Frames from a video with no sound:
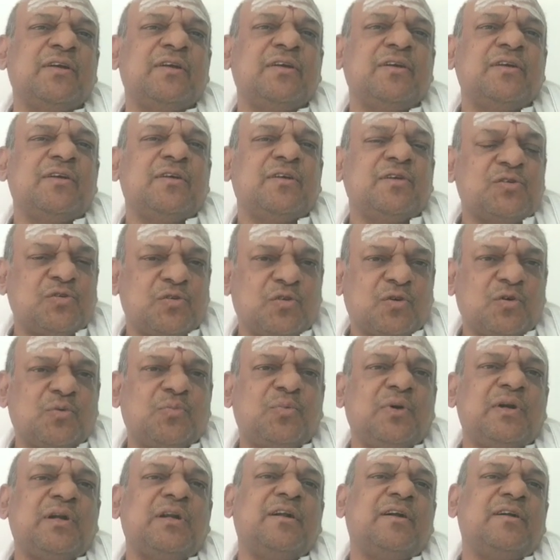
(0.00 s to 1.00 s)

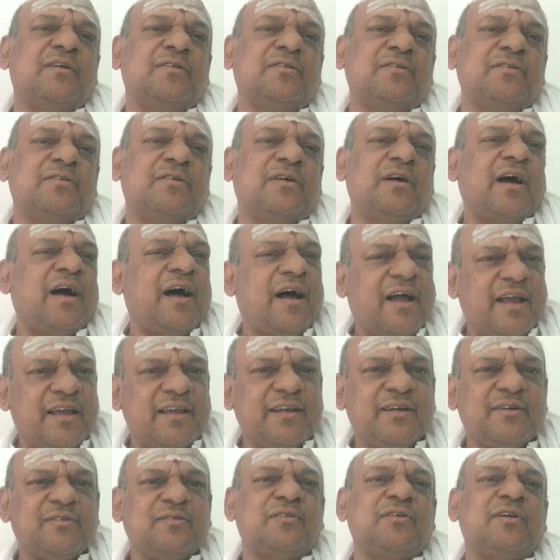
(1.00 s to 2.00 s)
సుఖపడ్డాడు హాయిగా
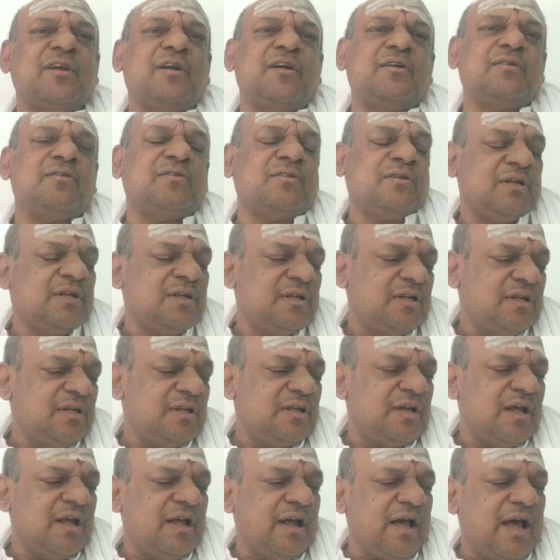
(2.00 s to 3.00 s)
ఉన్నాడు
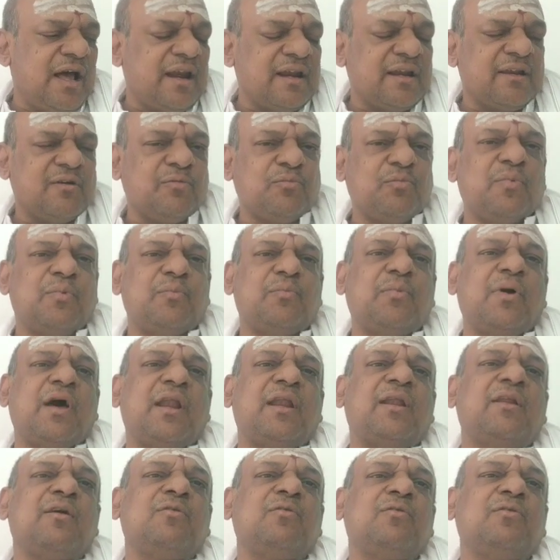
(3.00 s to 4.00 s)
అన్నం
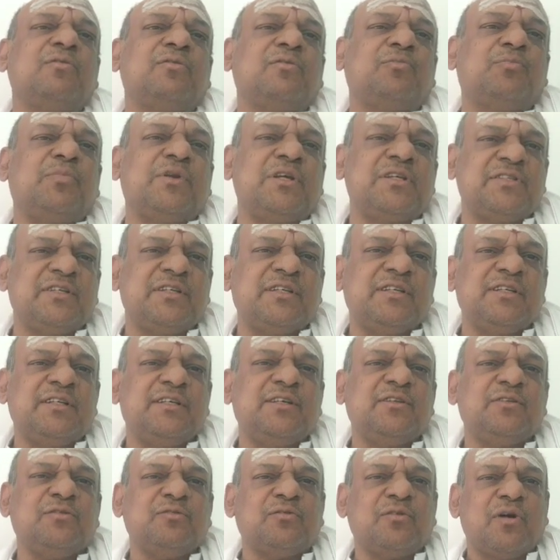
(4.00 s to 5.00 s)
అన్నం ప్రశ్న లేదు
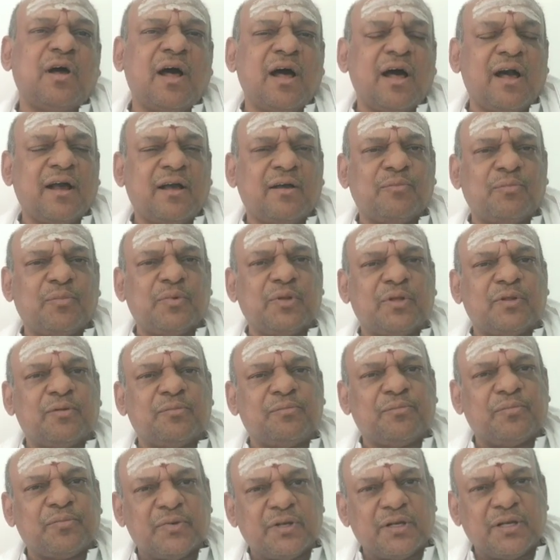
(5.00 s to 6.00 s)
ఆ
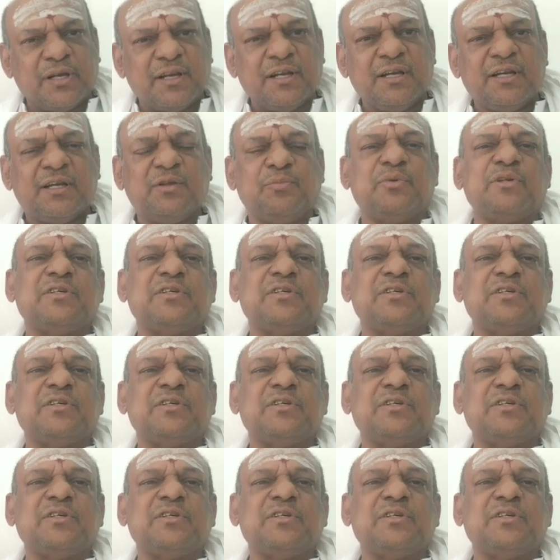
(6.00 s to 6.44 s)
నీటి ప్రశ్న